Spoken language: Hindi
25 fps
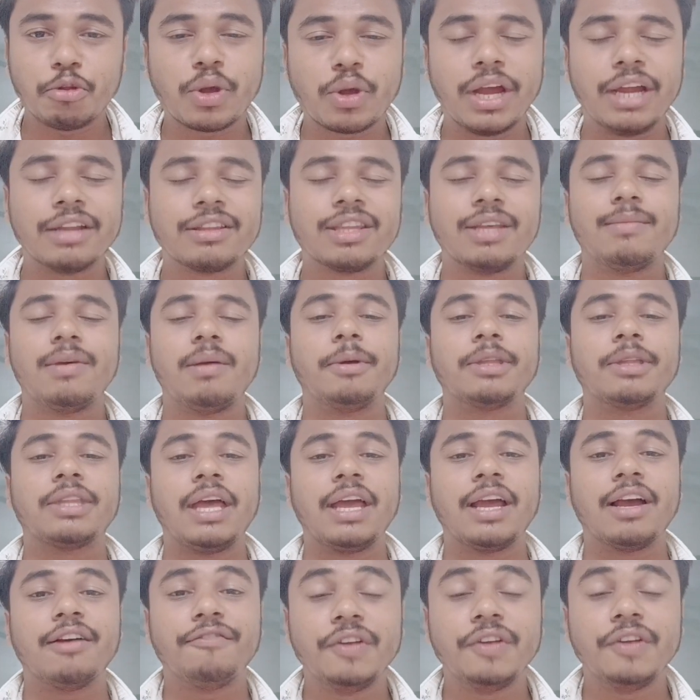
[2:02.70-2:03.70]
खैर समय
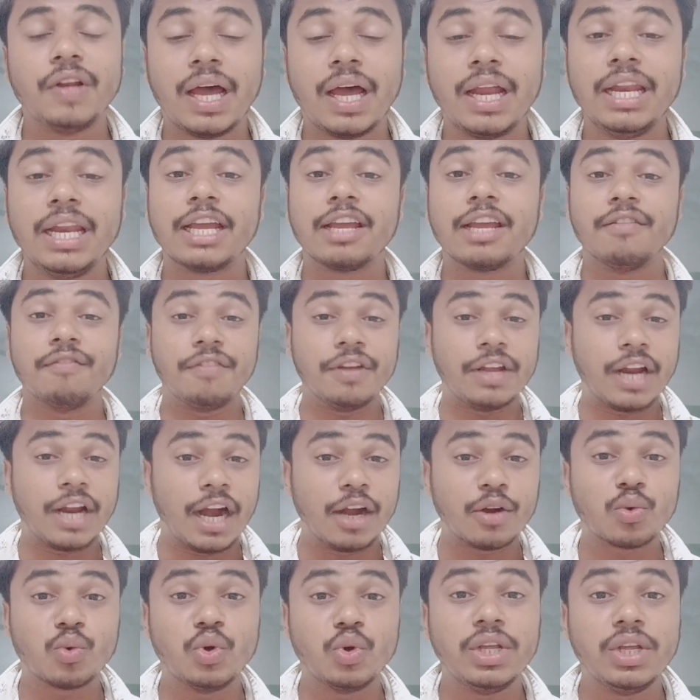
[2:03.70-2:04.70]
बताएगा फिलहाल लेकिन
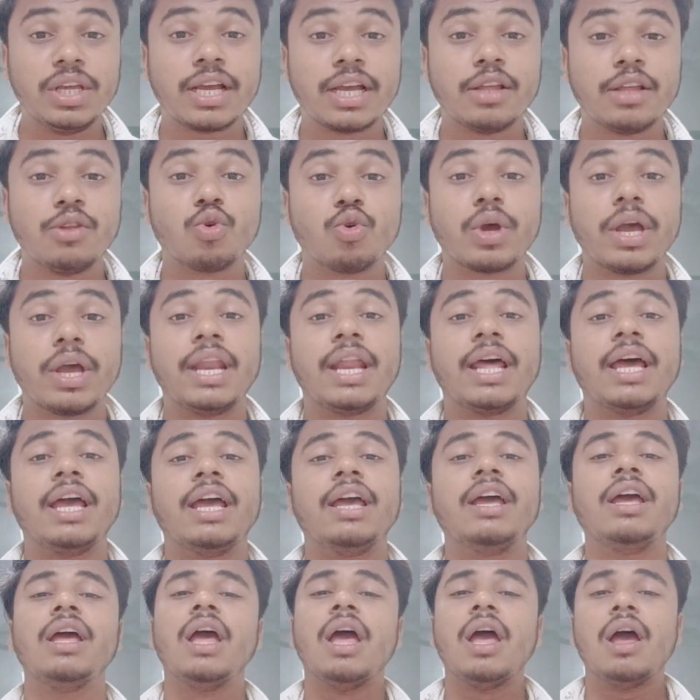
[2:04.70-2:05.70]
विराट कोहली का जो कहना
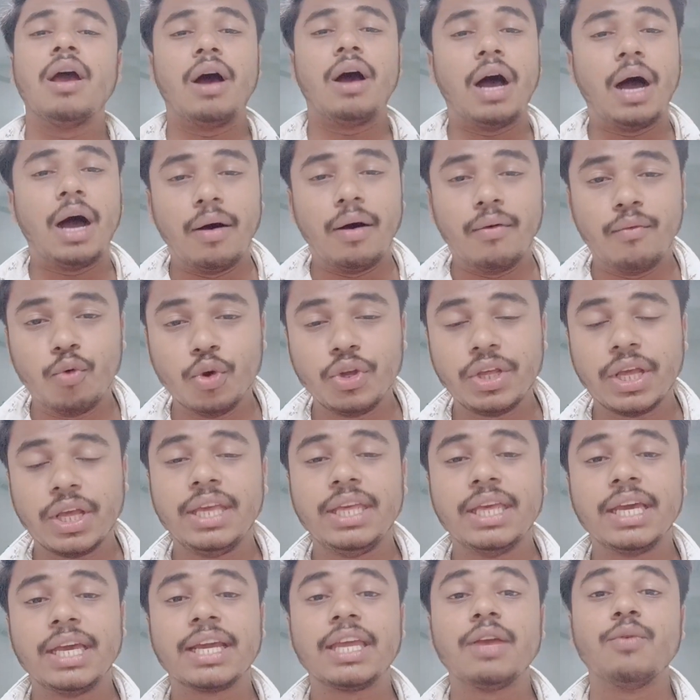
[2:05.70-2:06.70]
है आ, वो यही
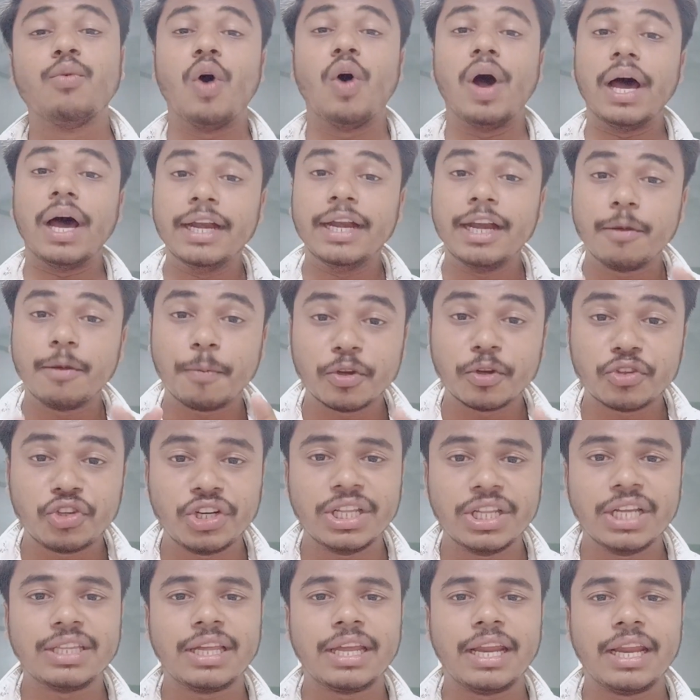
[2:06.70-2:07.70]
है कि वो हंड्रेड परसेंट
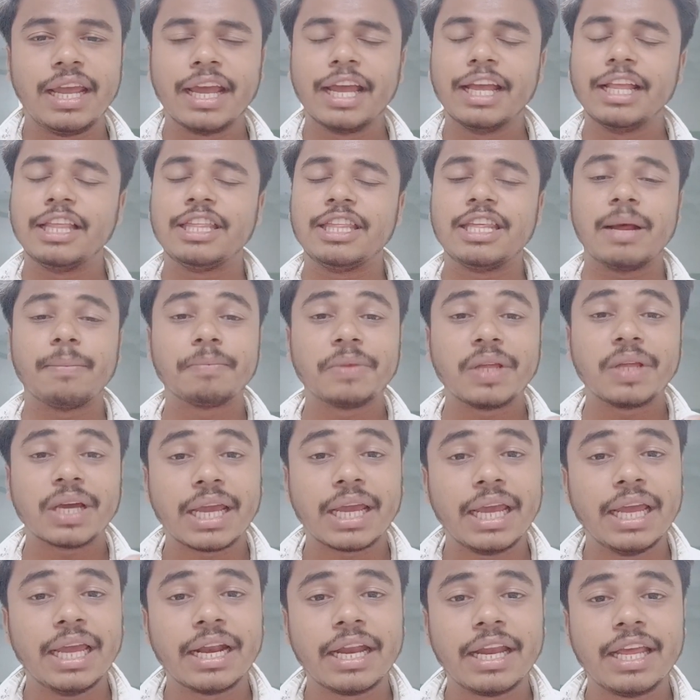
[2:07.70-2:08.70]
देते रहेंगे जब तक
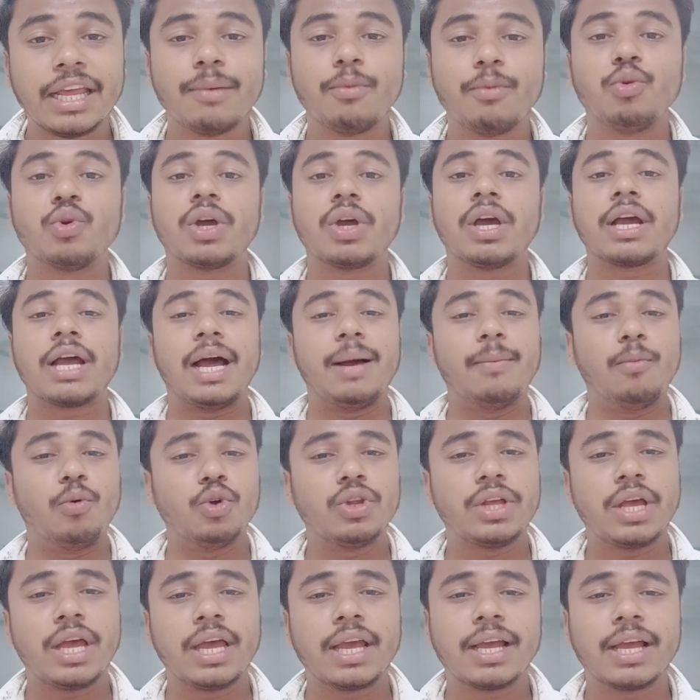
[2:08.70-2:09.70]
खेल रहे हैं जब उनका काम हो
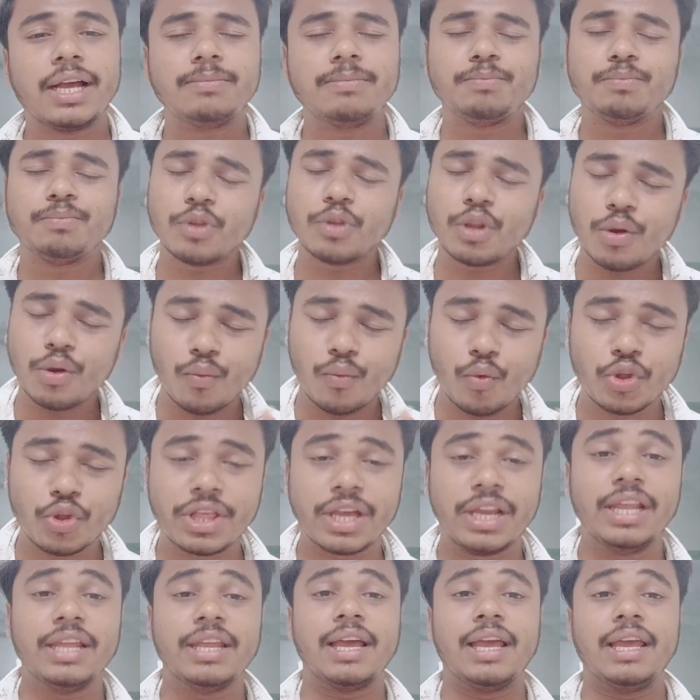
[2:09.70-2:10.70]
जाएगा वो
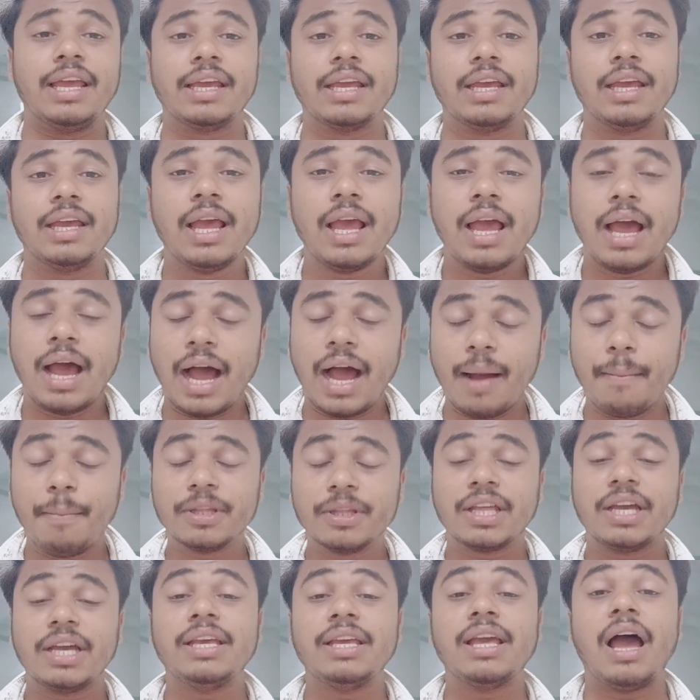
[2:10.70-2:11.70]
चले जाएंगे आप
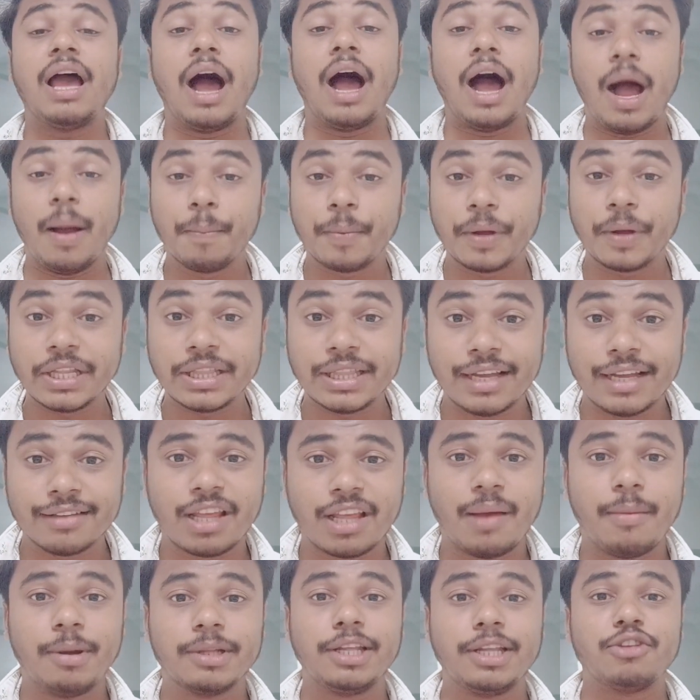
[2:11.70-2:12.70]
बताइए आप कितना
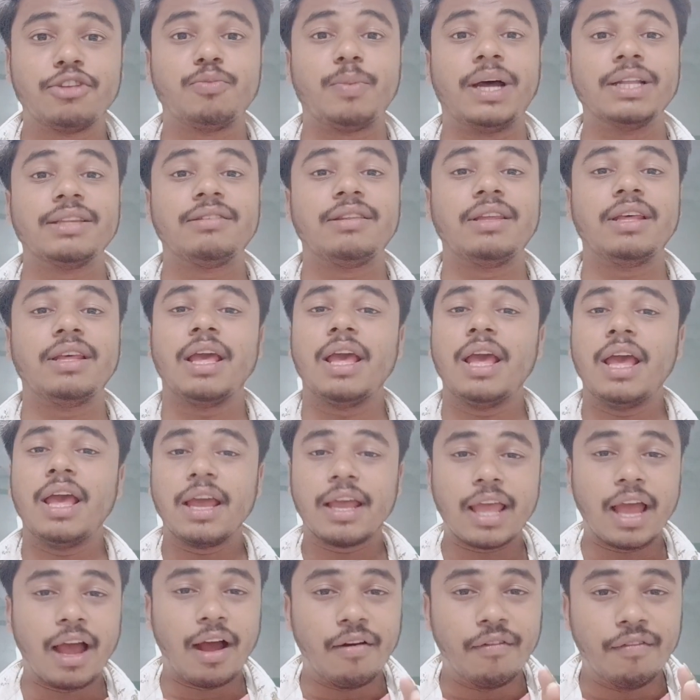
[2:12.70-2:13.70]
सहमत है इस बात से
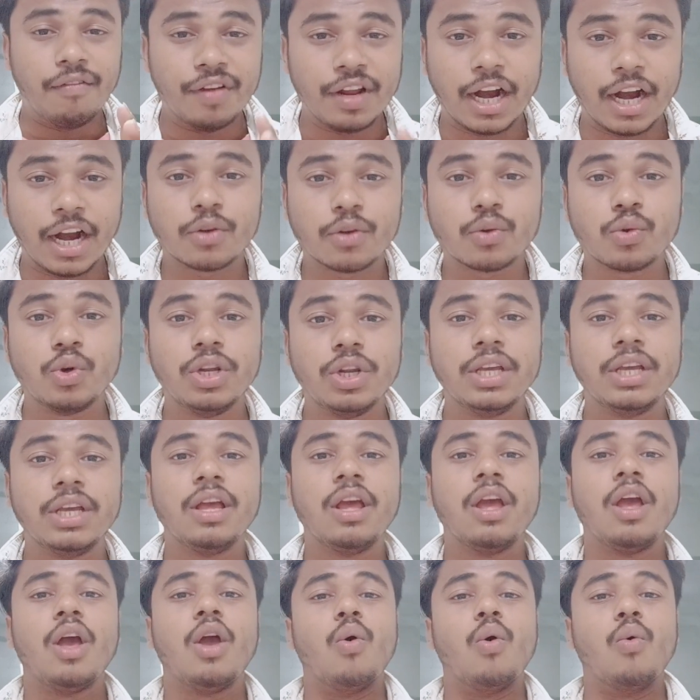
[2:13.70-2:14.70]
क्या विराट कोहली
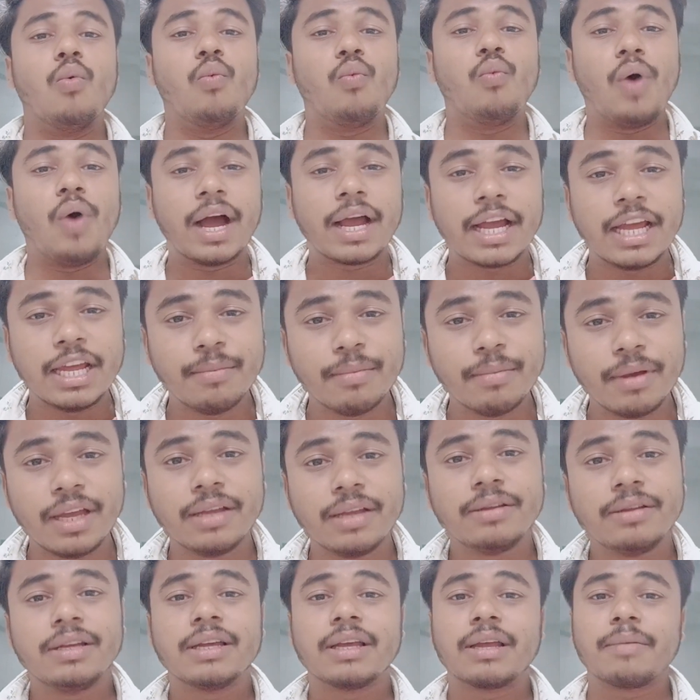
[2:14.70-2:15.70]
वाकई में
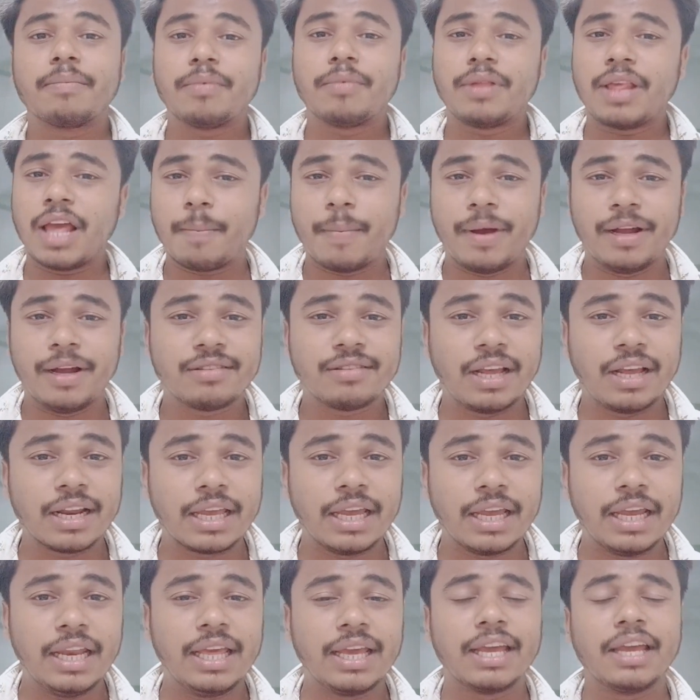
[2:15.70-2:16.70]
चार पांच साल
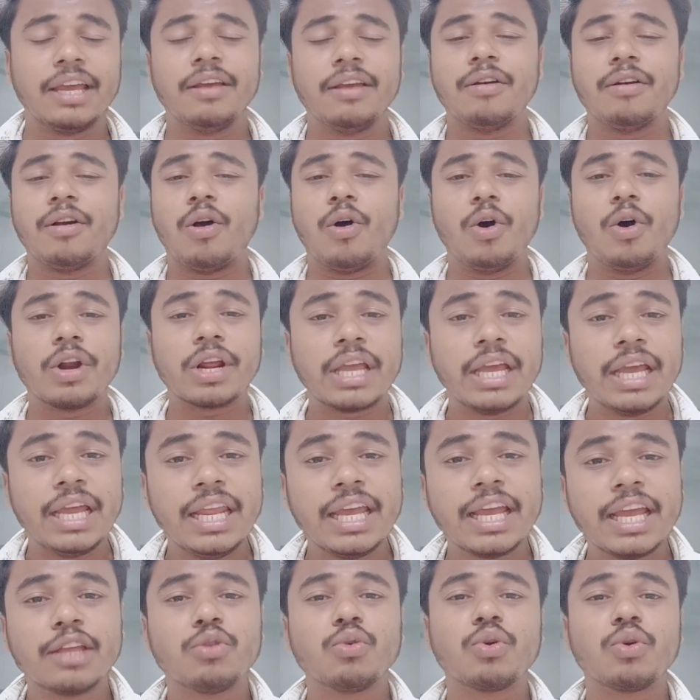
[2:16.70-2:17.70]
खेलेंगे और
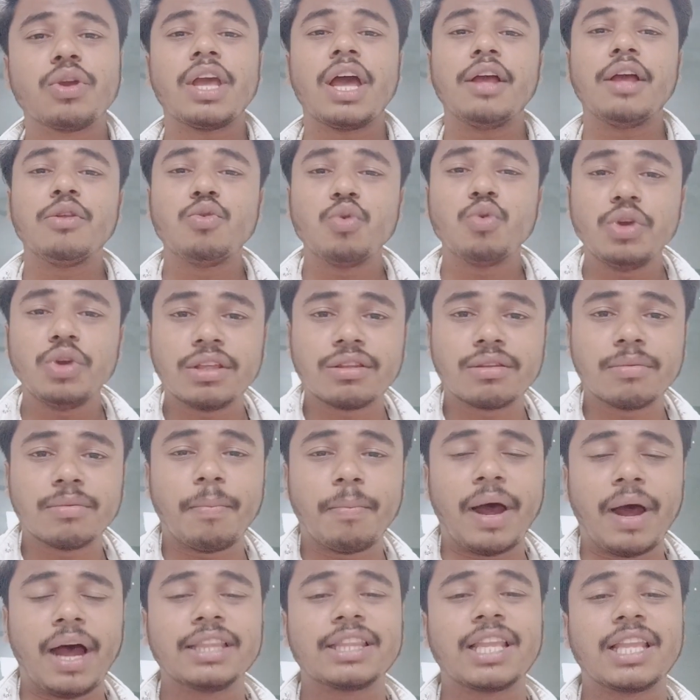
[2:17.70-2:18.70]
खेलेंगे तो क्या जो इस
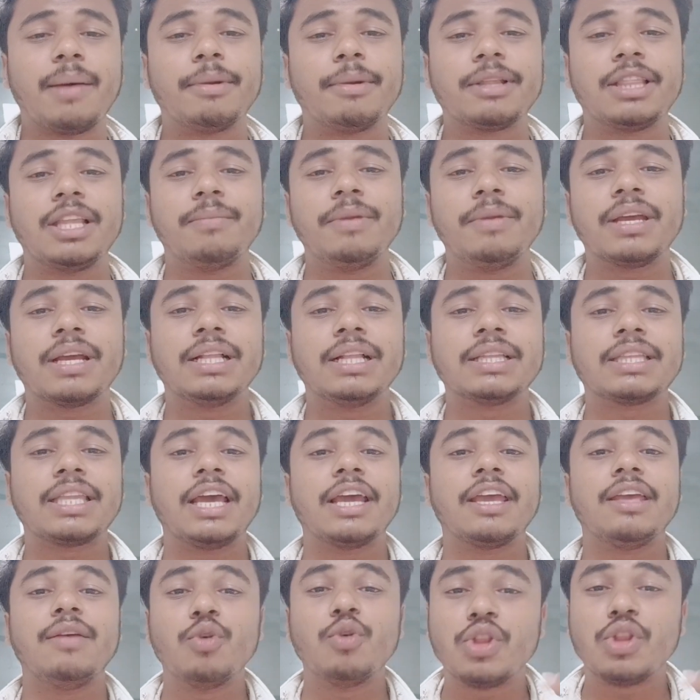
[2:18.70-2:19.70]
बात का मतलब निकलता है
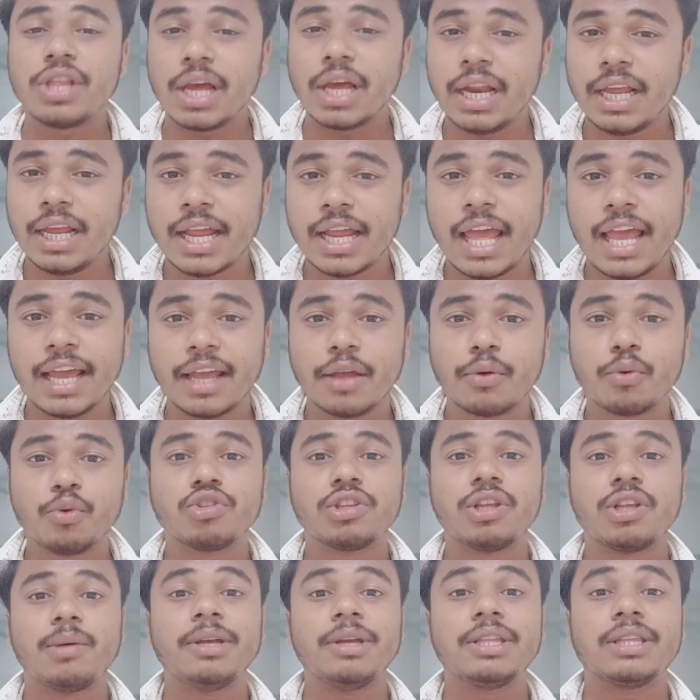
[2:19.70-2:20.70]
कि वो चले जाएंगे कुछ
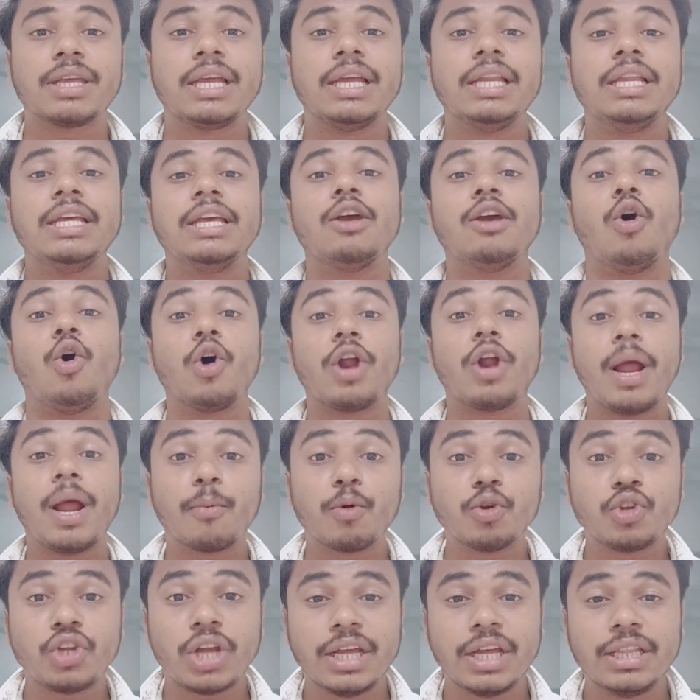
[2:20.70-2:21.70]
समय के लिए और
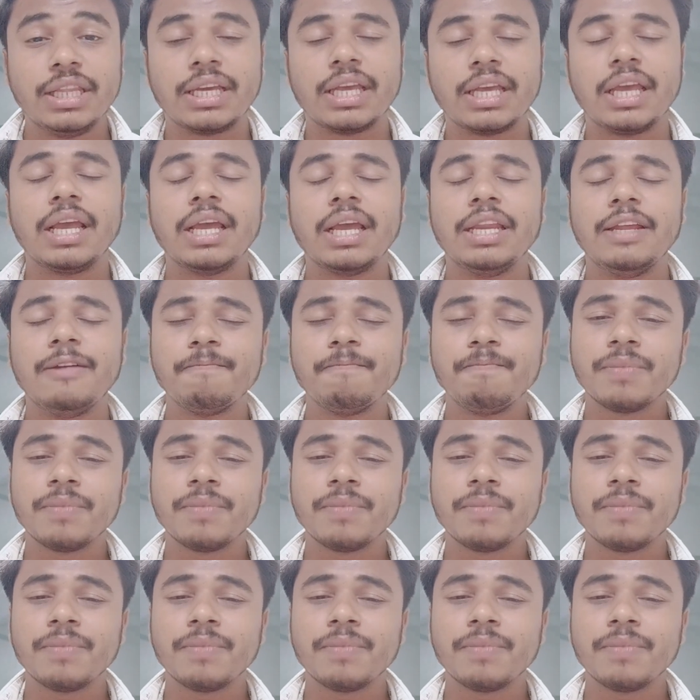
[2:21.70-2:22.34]
आपको शायद दिखेंगे नहीं